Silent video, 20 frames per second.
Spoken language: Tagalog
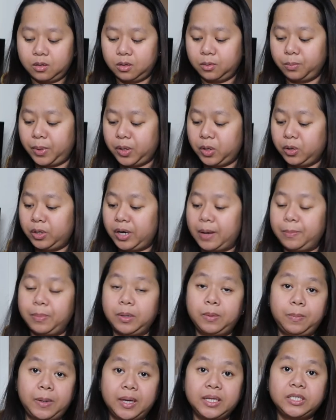ang
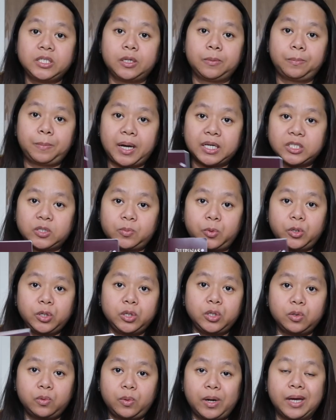biographic page ng passport
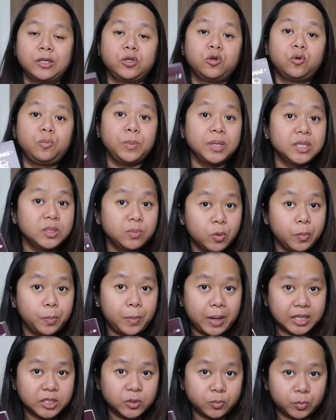nyo at yung mismong
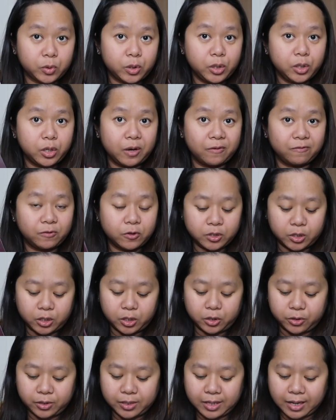passport, you have to
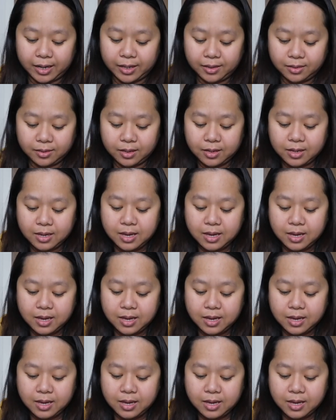secure that.